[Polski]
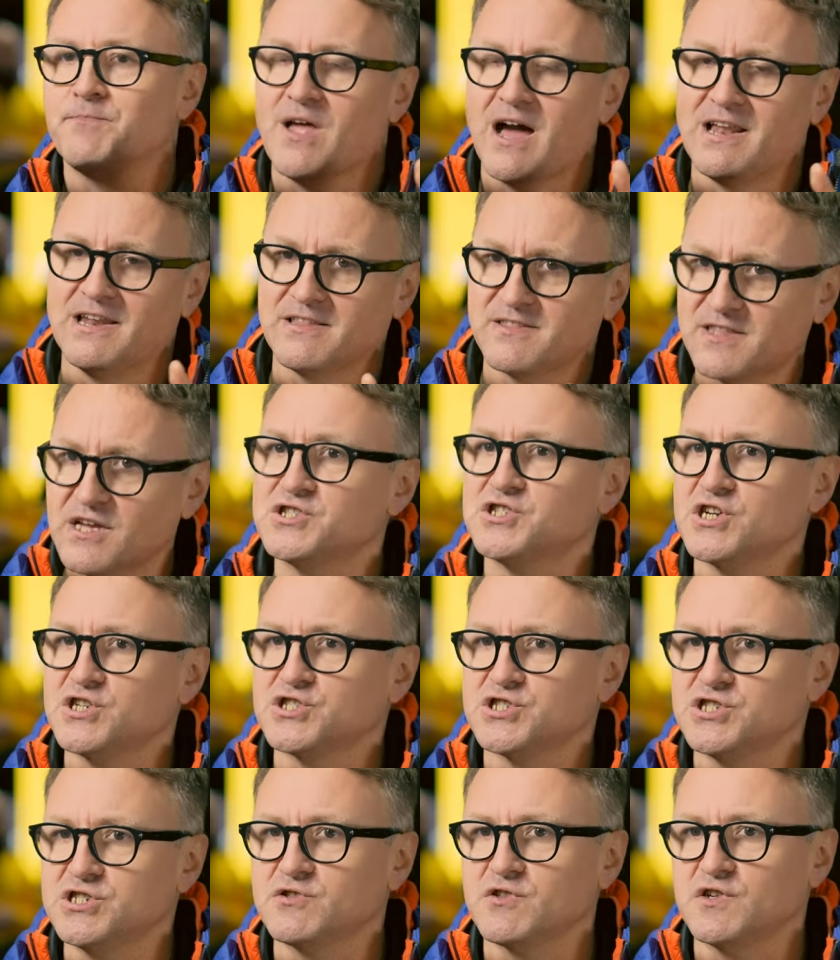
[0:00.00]
ale te
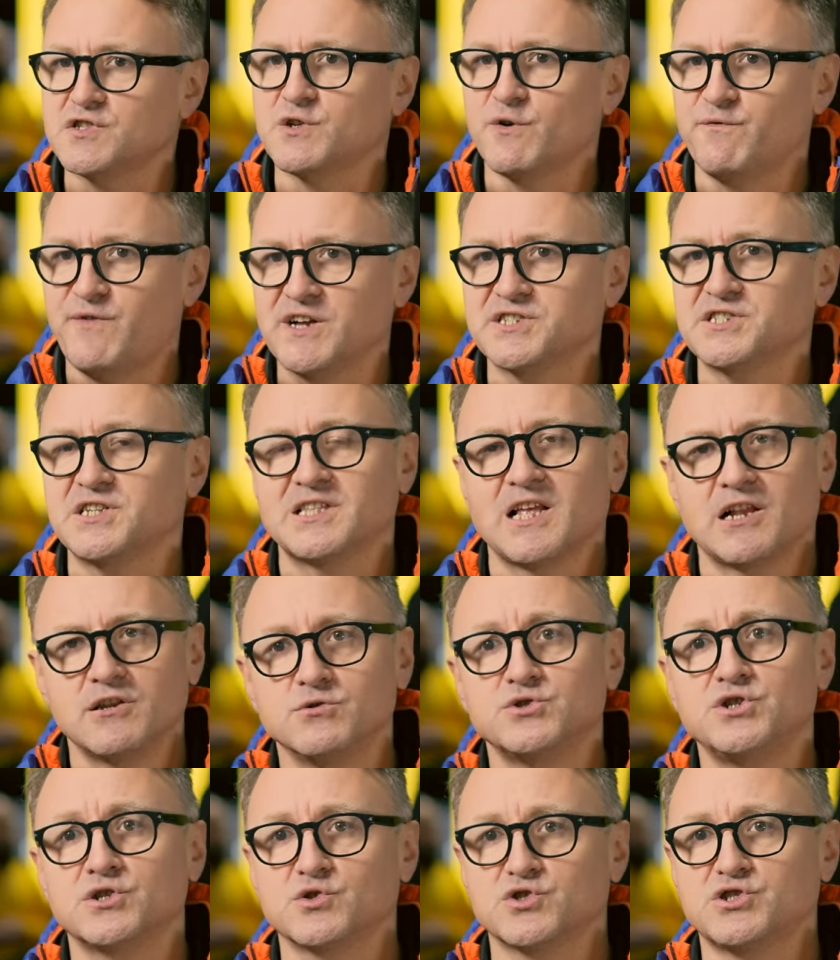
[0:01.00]
rzeczy, które są ważne dla
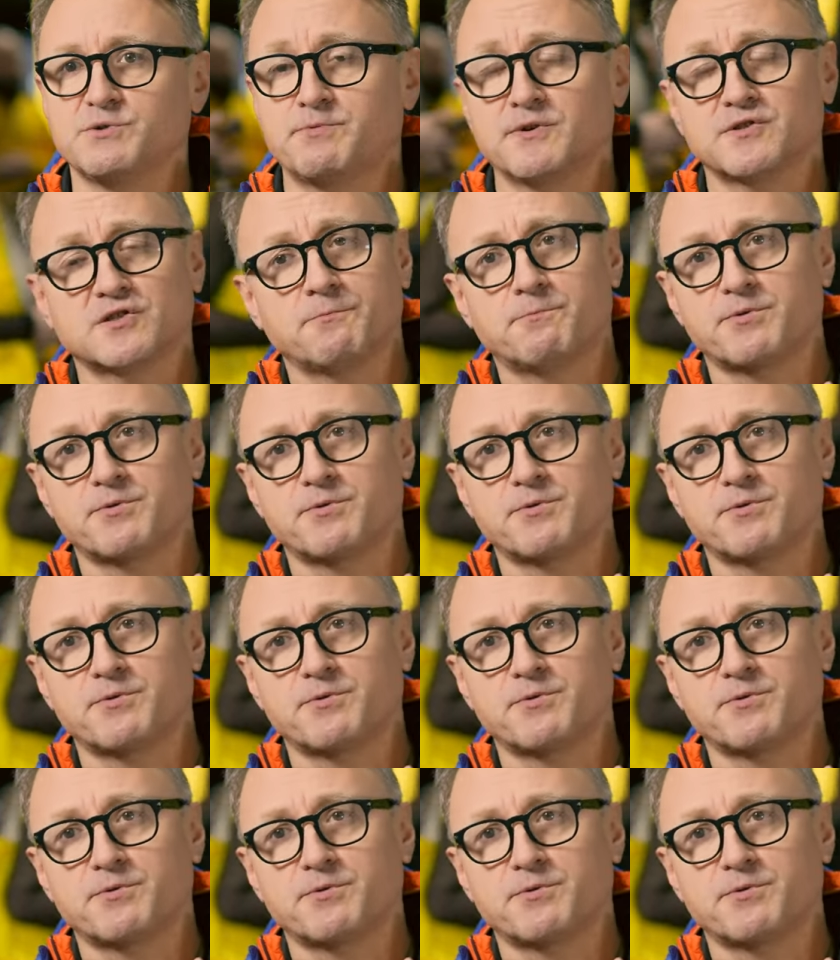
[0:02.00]
ludzi, którzy po prostu